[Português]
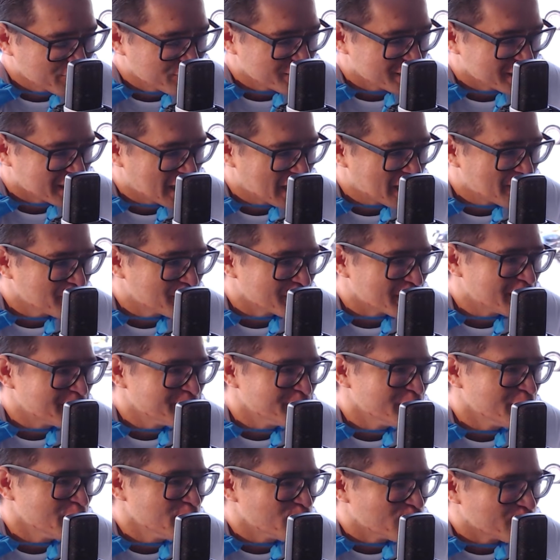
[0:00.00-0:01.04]
buscar para
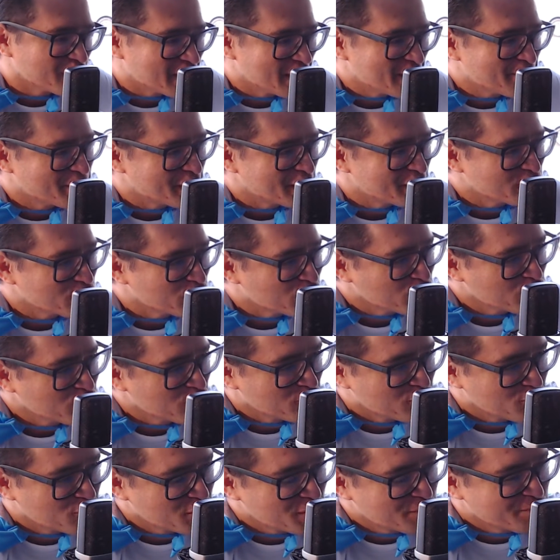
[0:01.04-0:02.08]
melhorar para
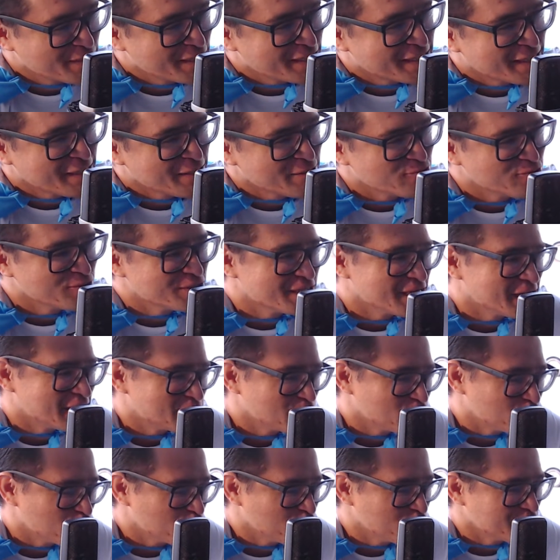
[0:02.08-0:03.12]
todos os pequenos
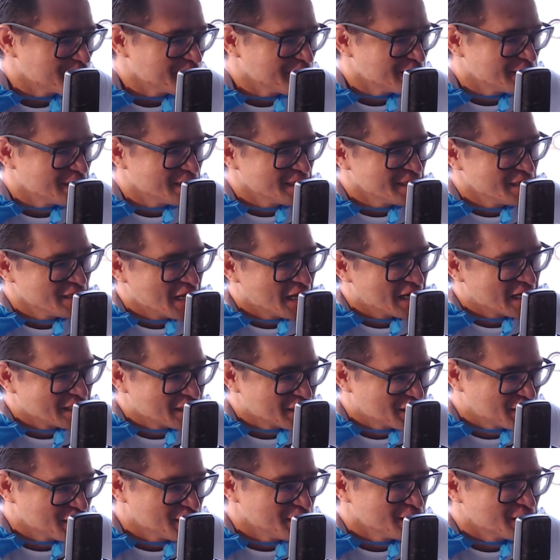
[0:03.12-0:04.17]
atores e
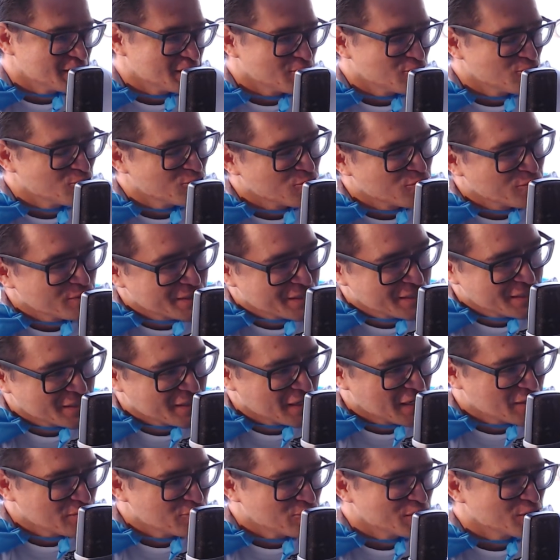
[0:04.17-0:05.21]
artistas do nosso
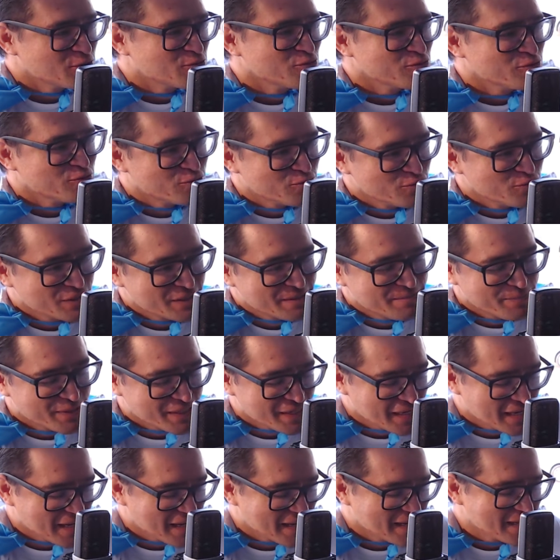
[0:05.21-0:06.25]
estado e cultura
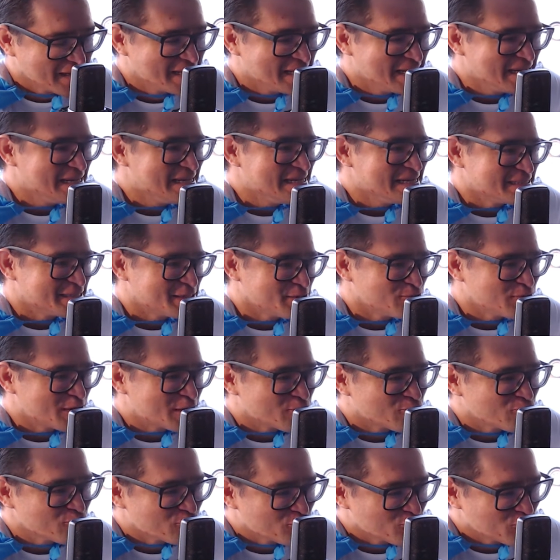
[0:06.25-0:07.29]
para ter uma
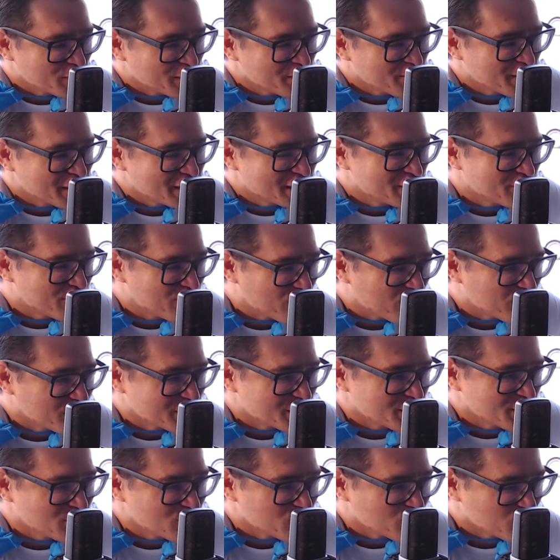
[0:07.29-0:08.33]
cultura mais
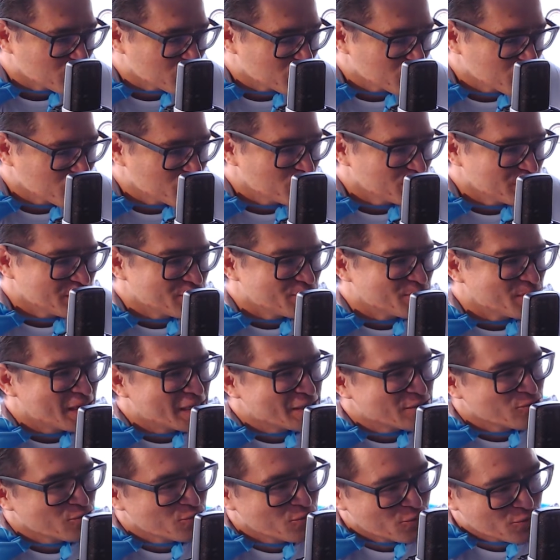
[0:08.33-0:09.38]
forte em todo o
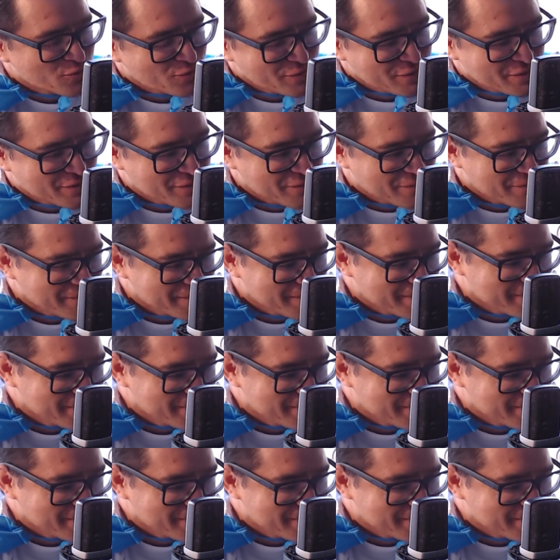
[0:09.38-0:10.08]
Mato Grosso.